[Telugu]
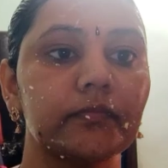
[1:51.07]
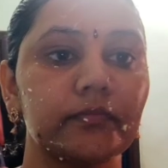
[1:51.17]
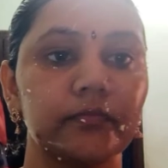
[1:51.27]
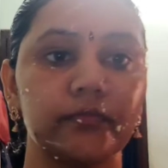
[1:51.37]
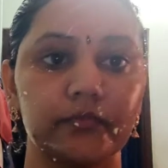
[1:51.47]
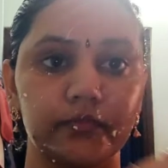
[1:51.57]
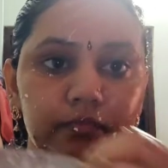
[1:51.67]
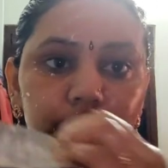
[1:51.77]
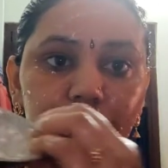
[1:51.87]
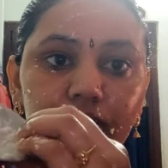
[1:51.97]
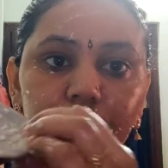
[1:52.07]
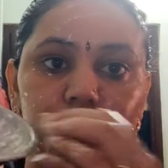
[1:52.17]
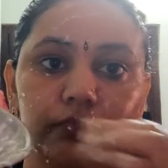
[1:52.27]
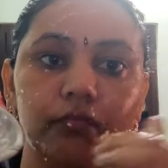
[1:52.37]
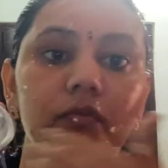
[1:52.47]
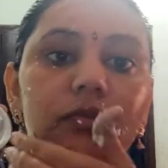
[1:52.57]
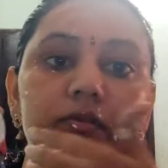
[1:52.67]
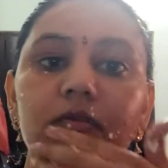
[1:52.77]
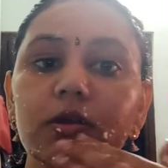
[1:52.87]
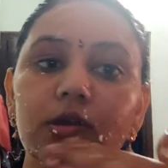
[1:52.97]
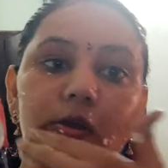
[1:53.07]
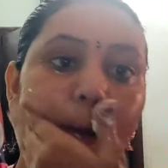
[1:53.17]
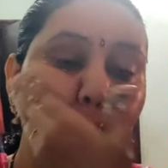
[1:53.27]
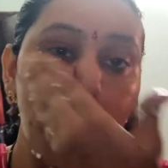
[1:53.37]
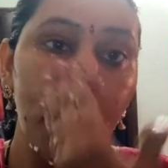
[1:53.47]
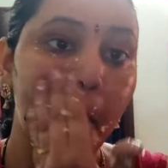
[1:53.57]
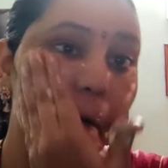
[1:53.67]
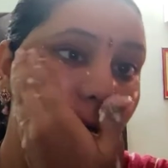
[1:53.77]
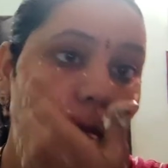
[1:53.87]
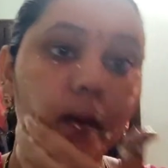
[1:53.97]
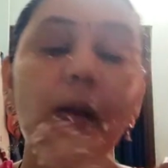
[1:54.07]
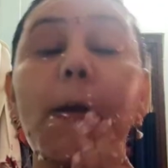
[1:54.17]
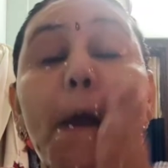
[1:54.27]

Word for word: చిన్నగా చెప్పే బ్యూటీ టిప్స్ అవి మిస్ అవ్వకుండా ఉంటారనమాట